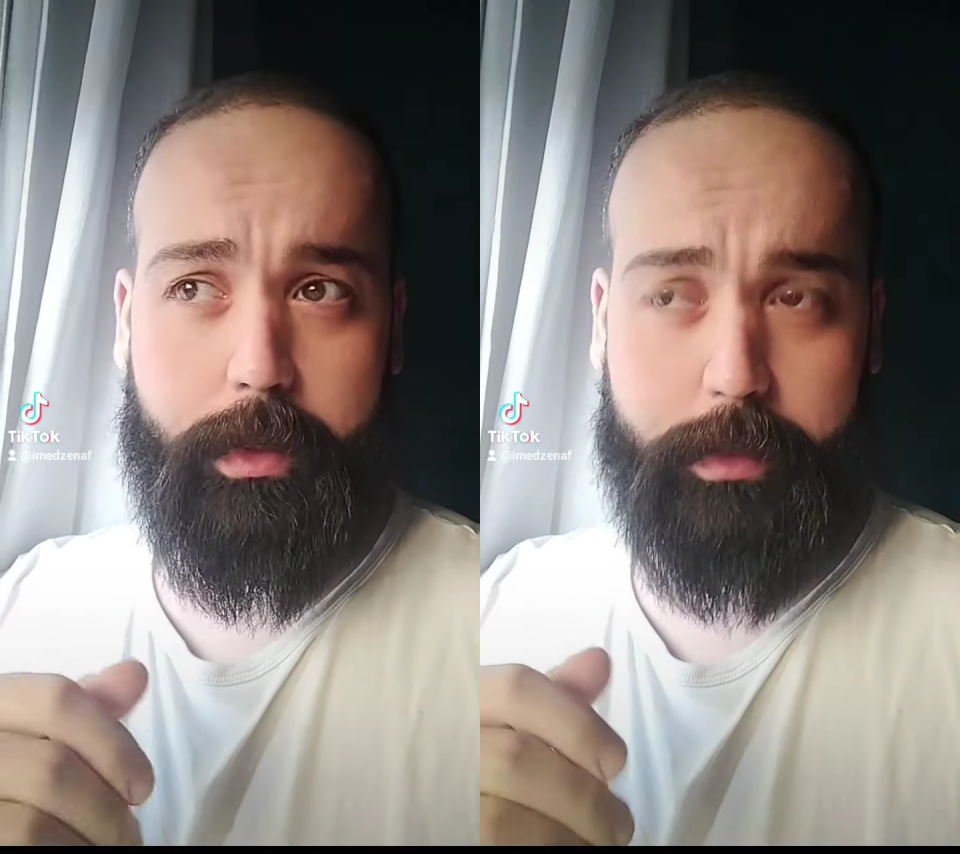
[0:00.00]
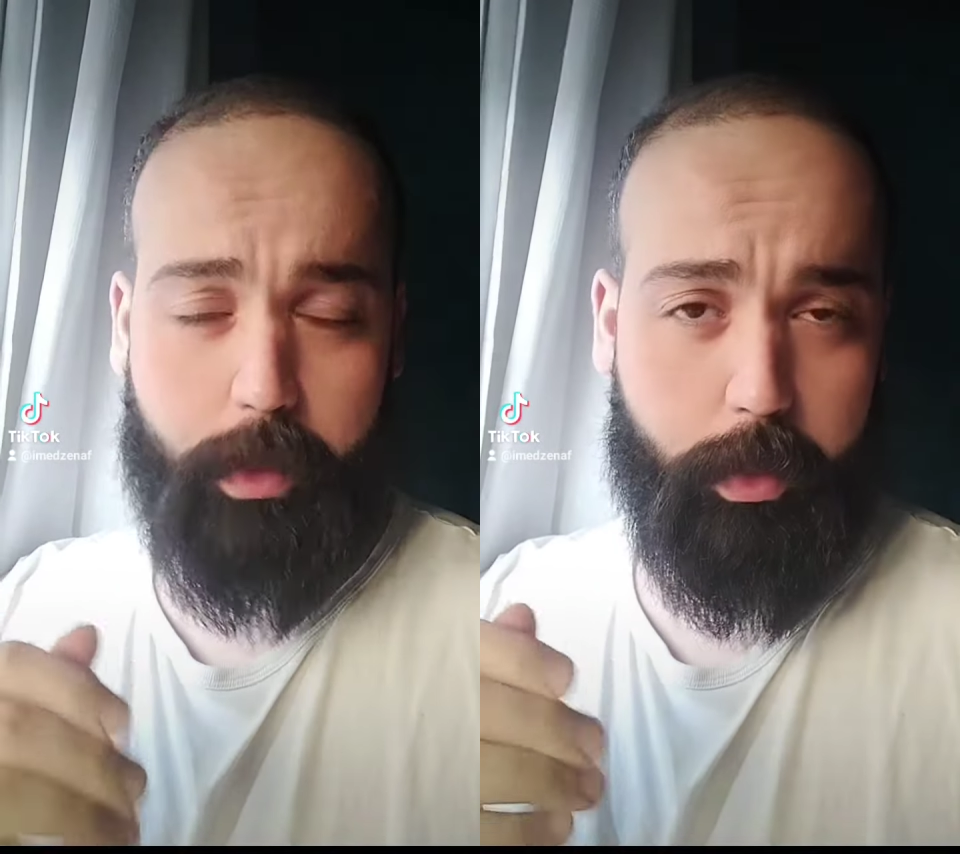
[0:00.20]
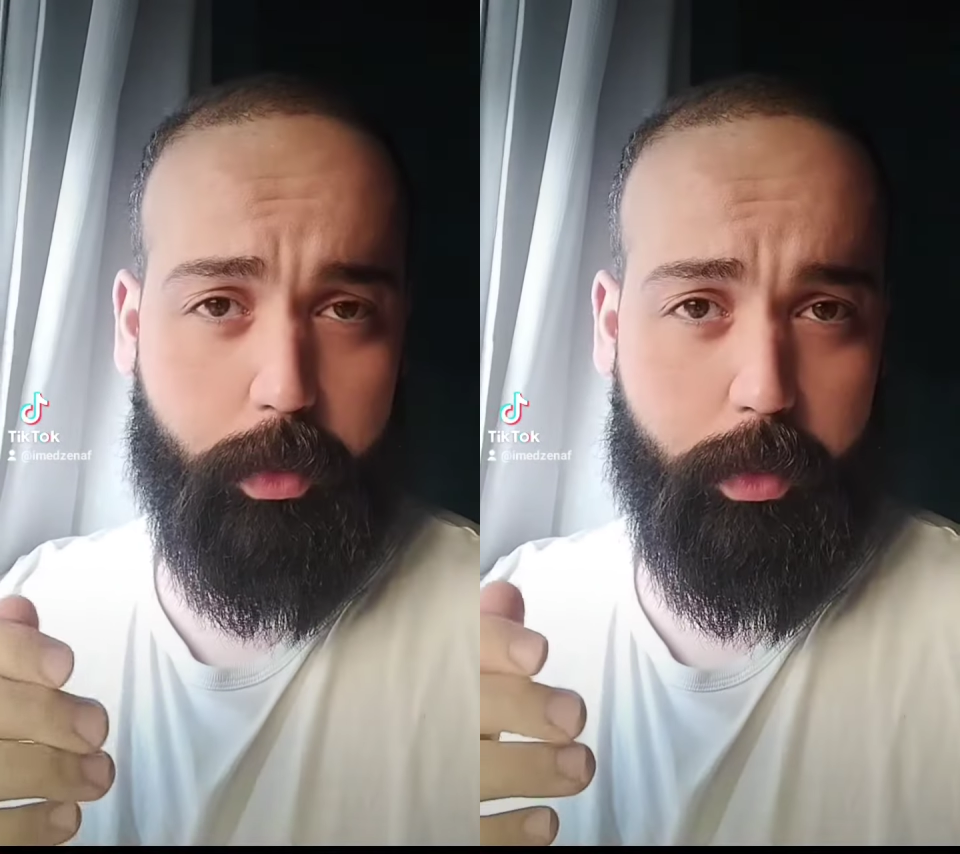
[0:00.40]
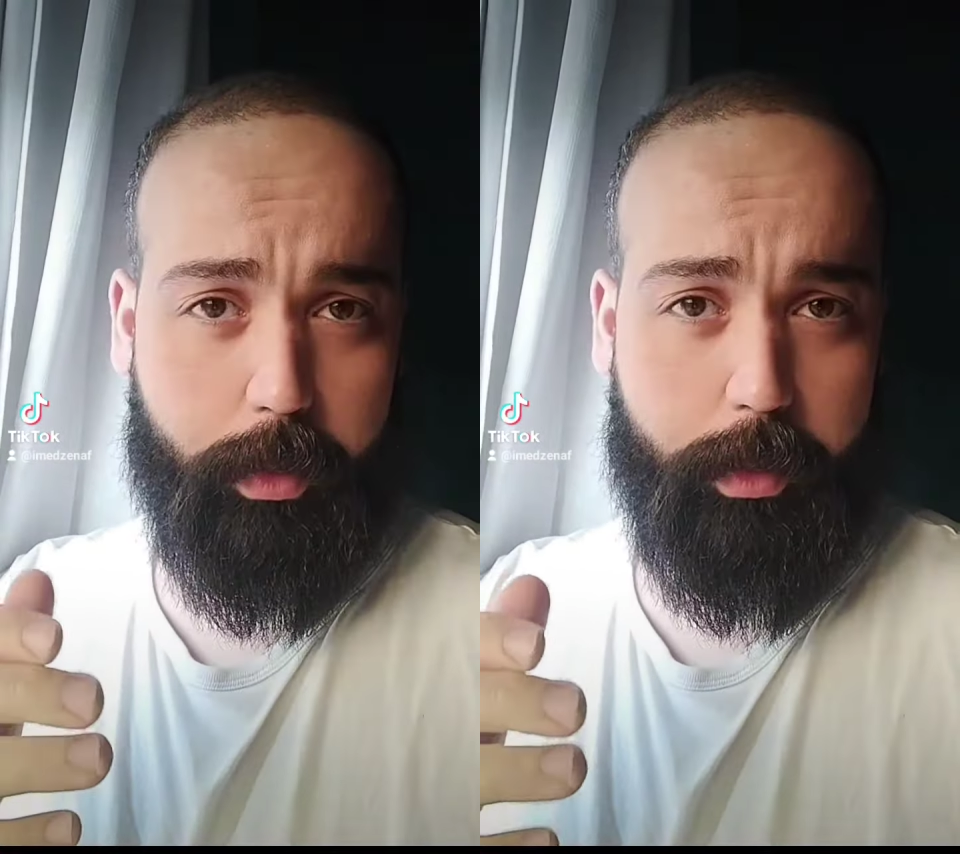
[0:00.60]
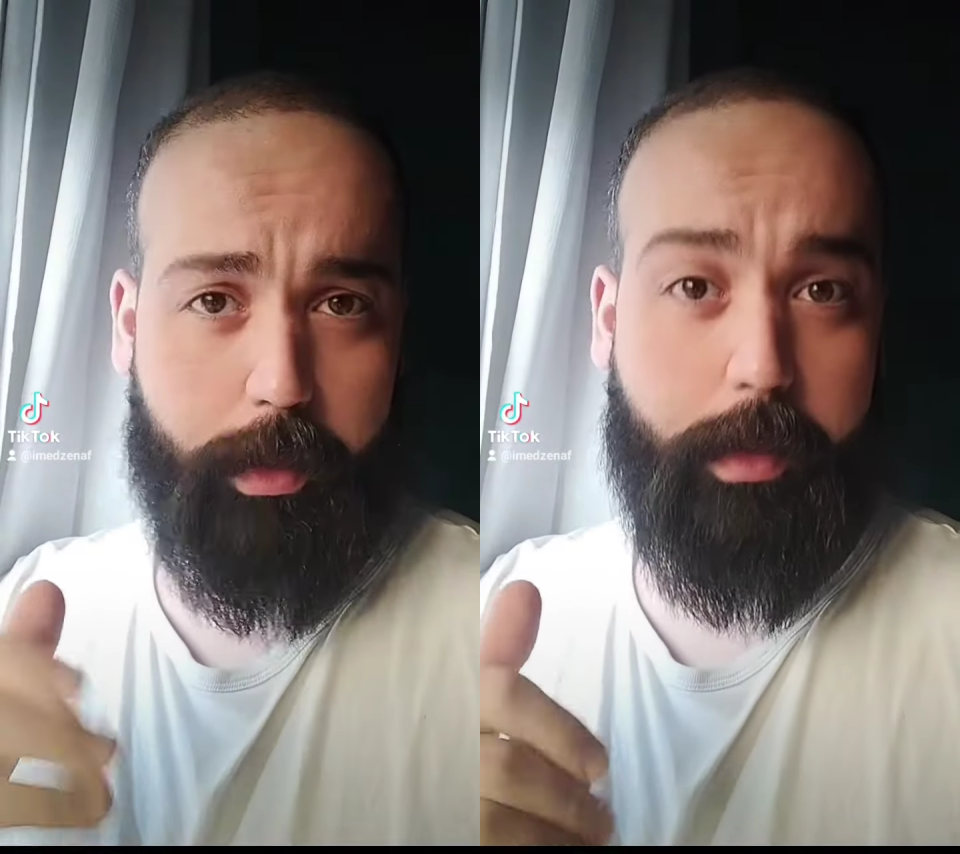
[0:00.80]
يطلعوا
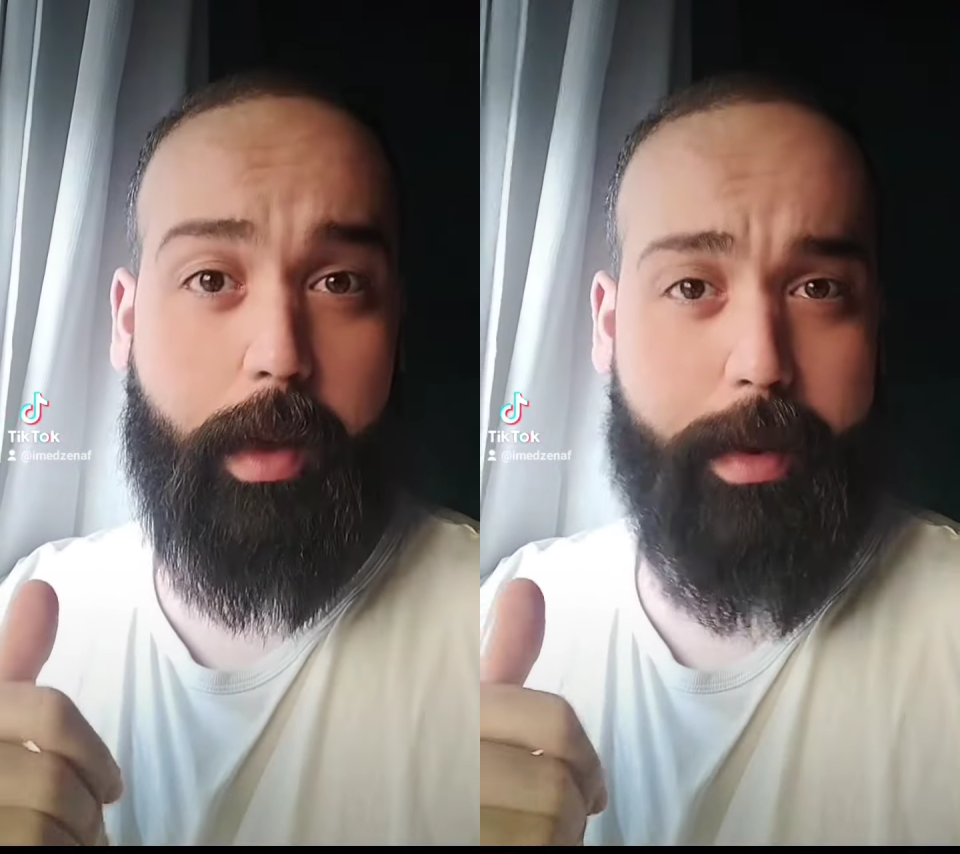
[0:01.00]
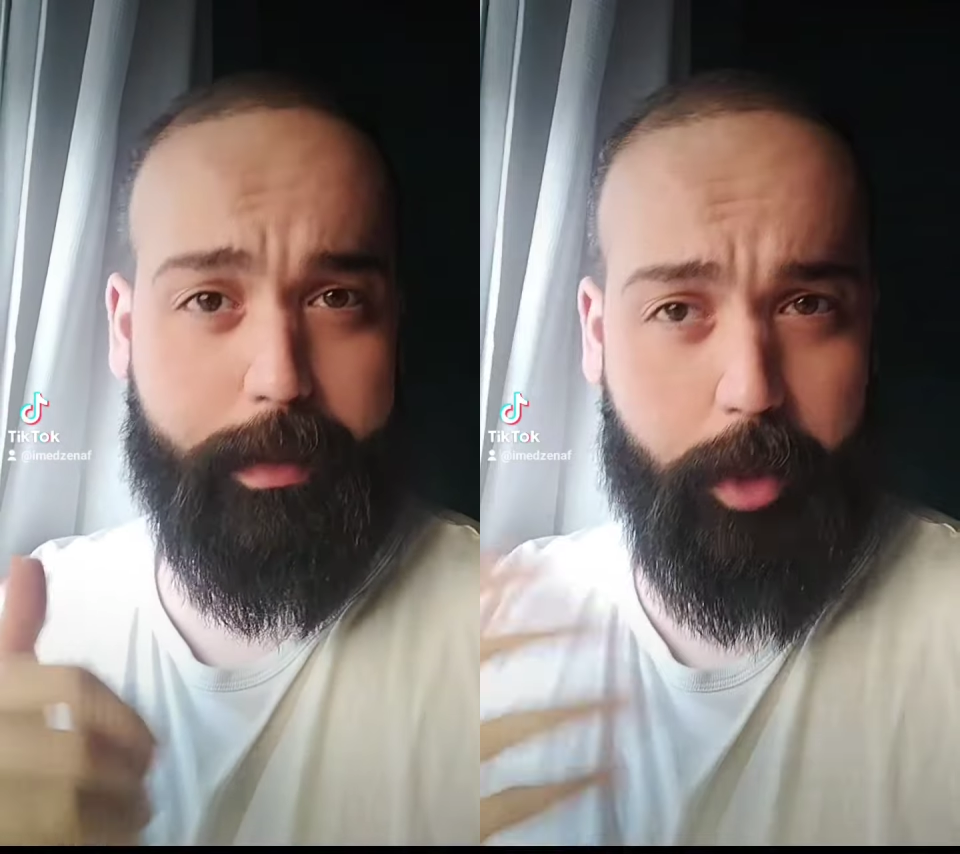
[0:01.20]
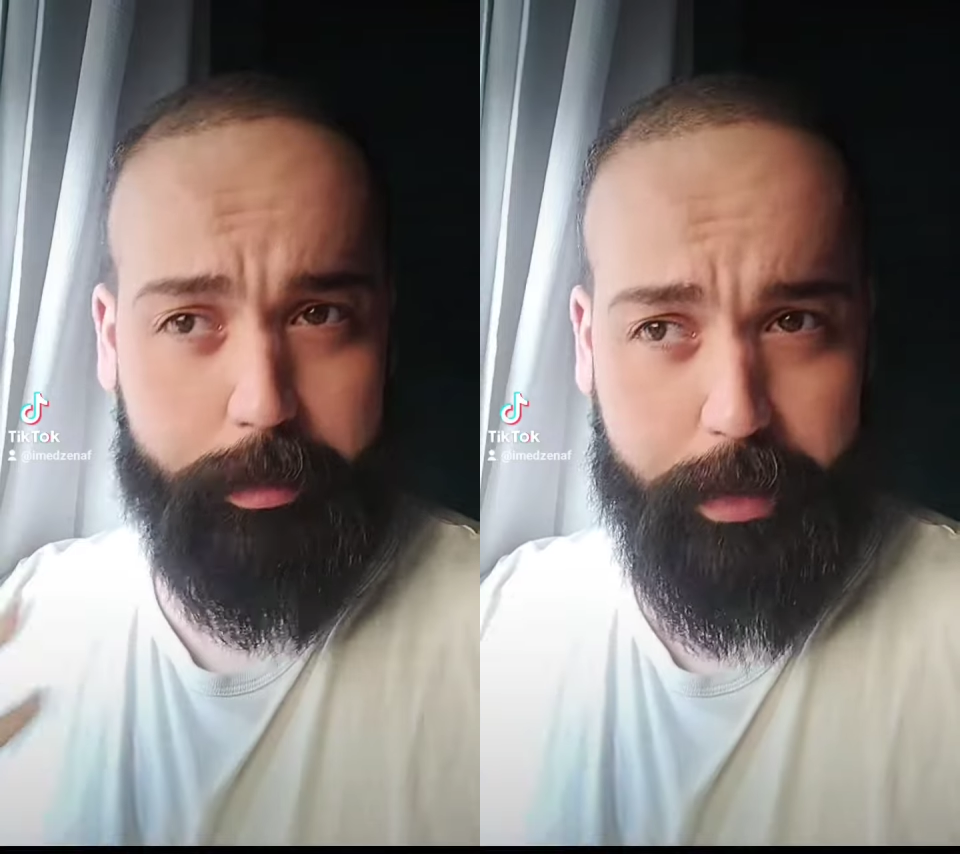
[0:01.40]
القناه تاعهم